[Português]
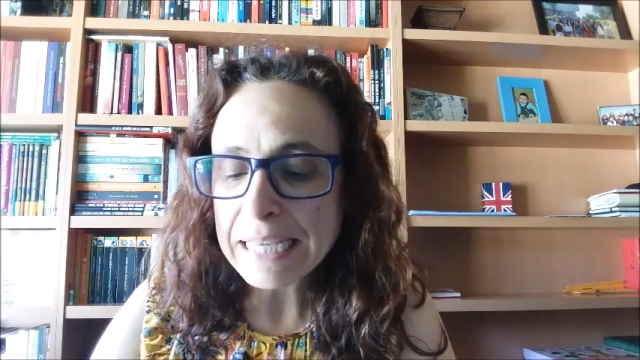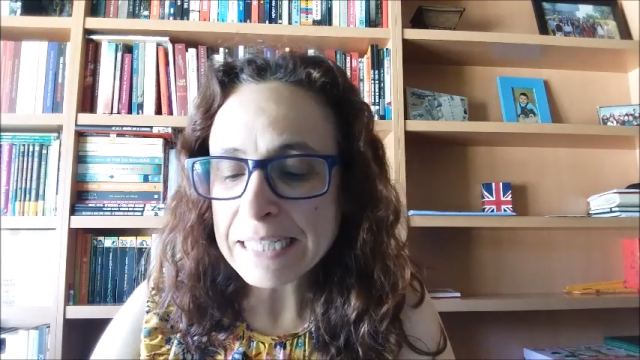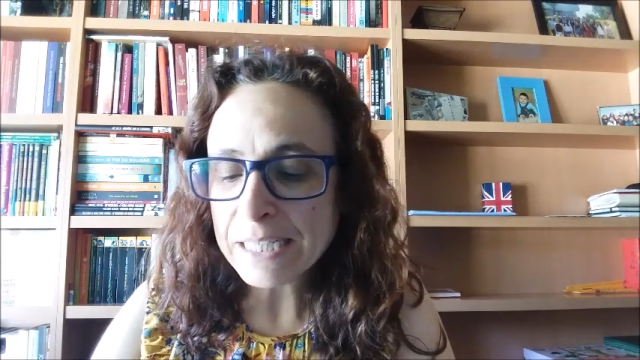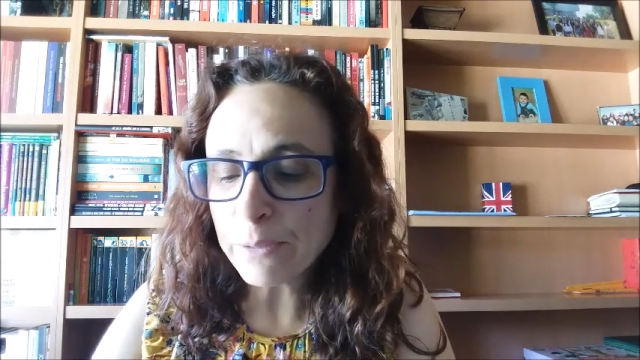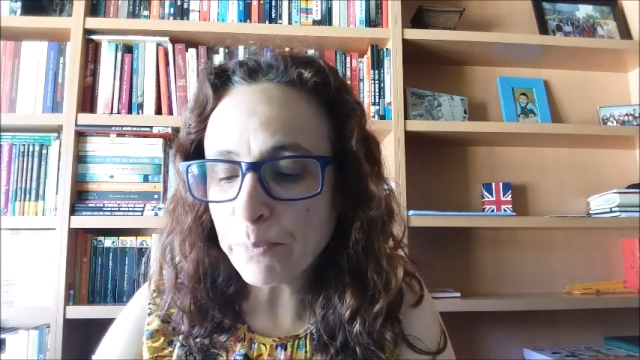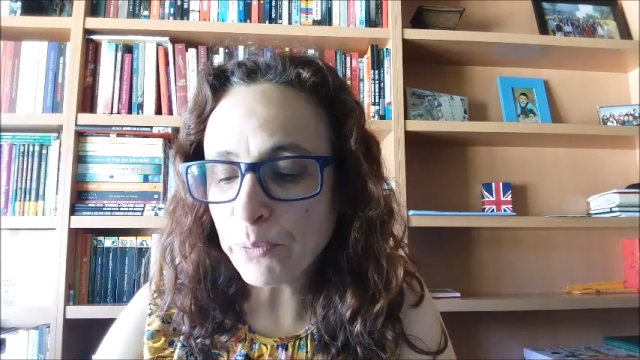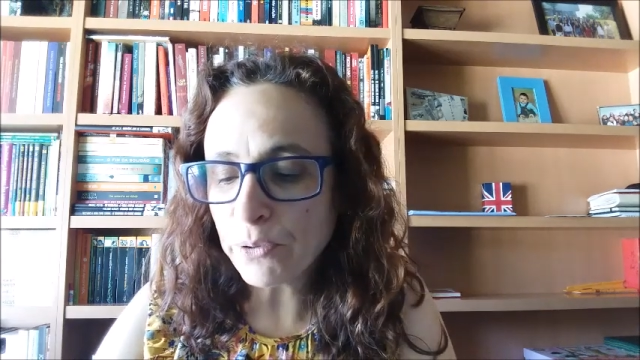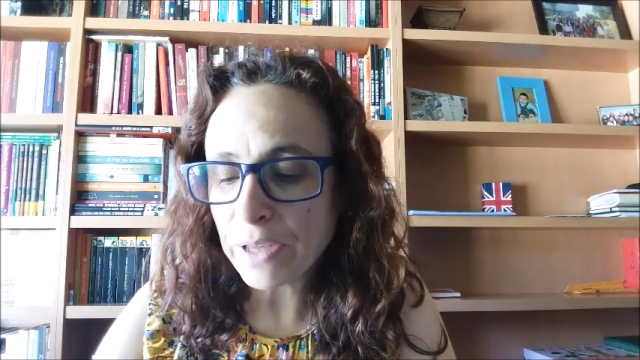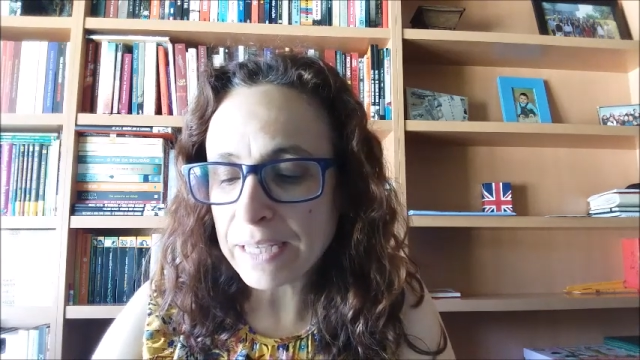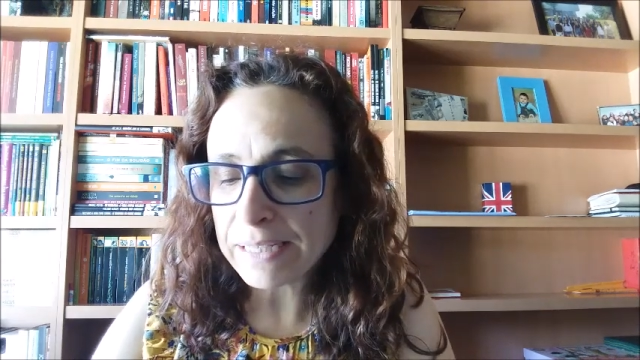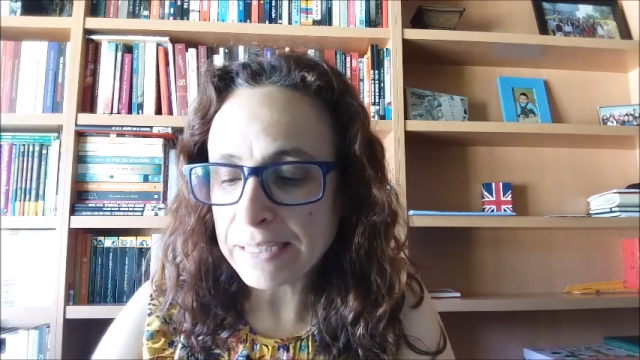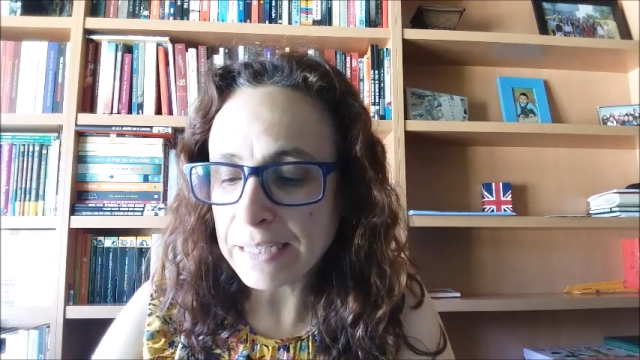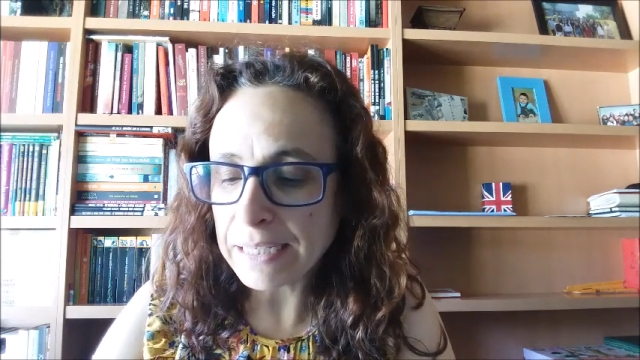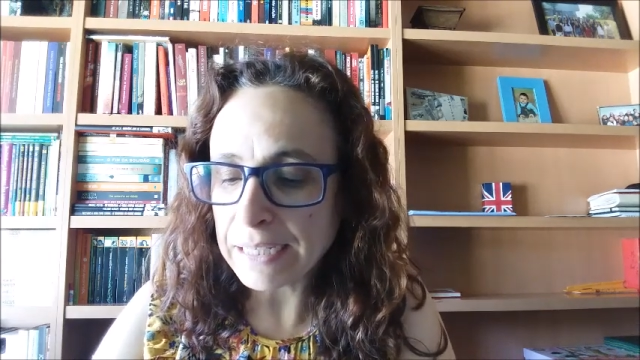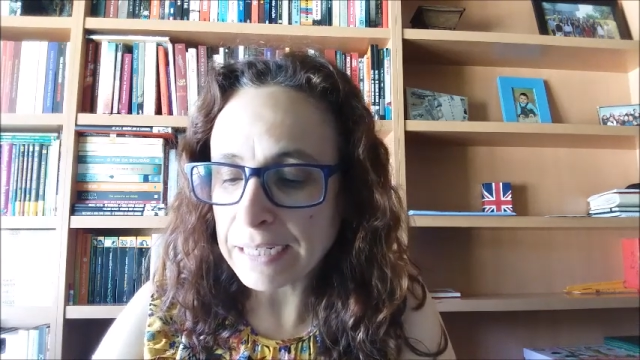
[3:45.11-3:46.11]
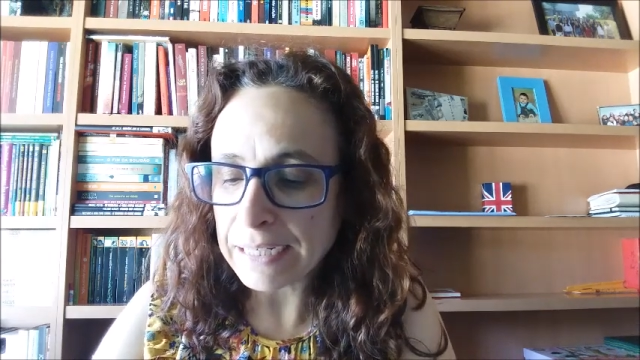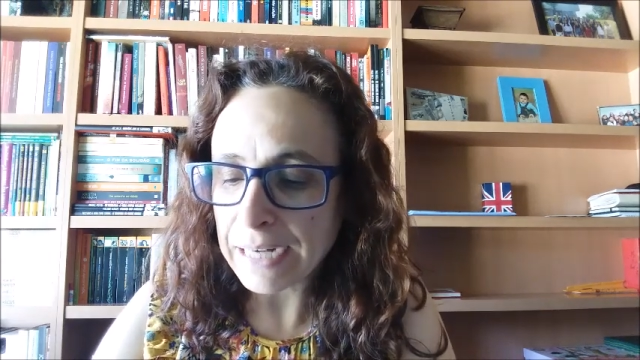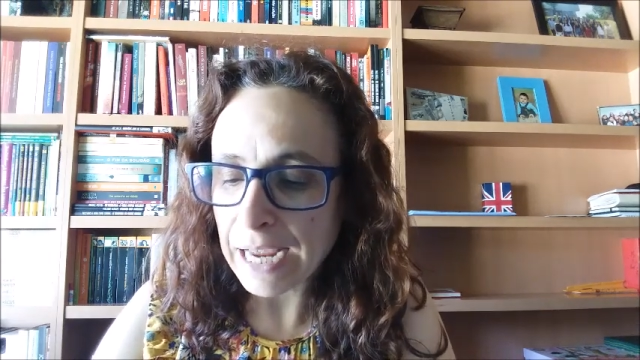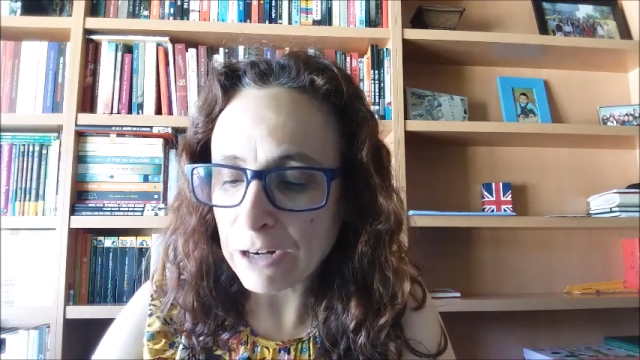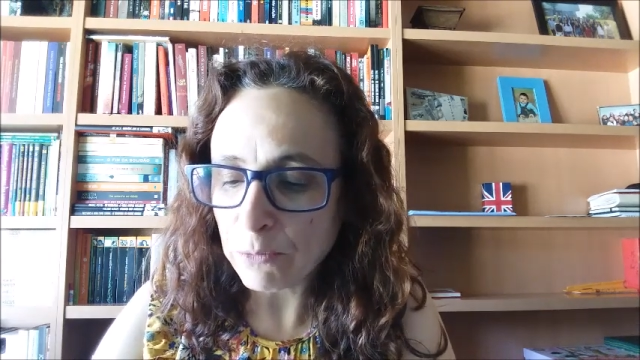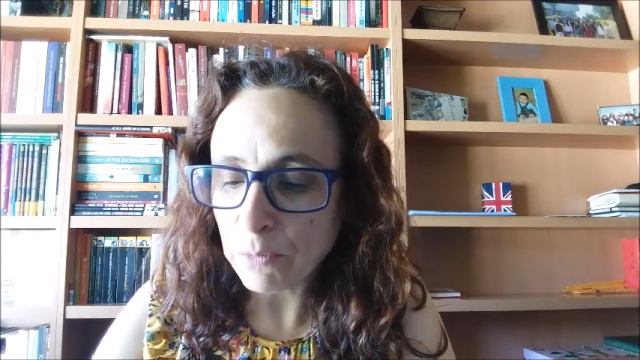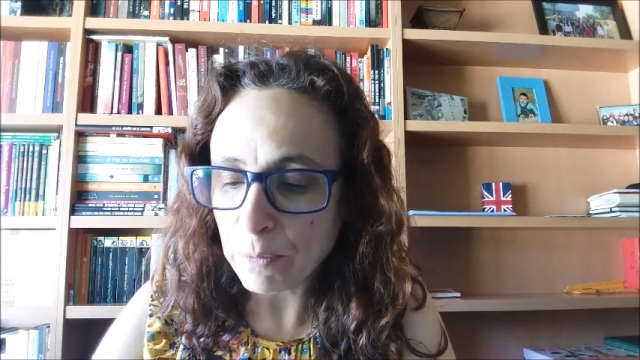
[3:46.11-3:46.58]
Se pudesse
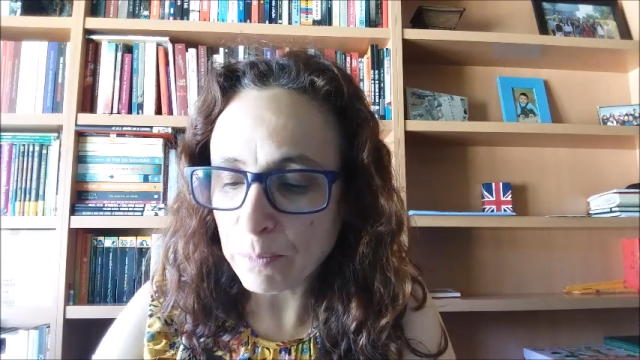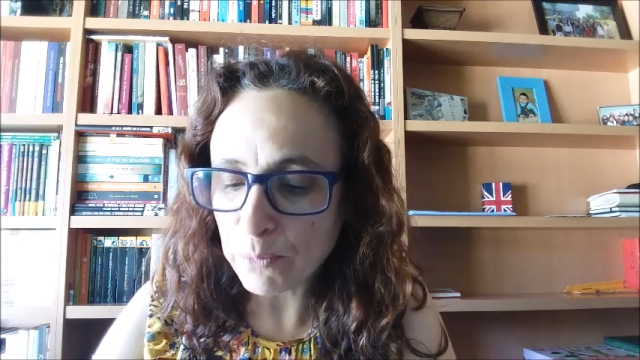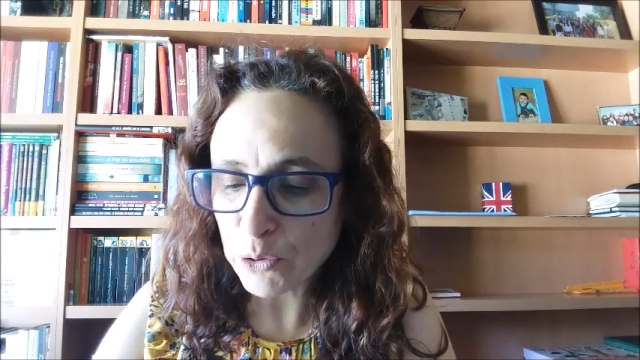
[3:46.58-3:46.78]
encarnar uma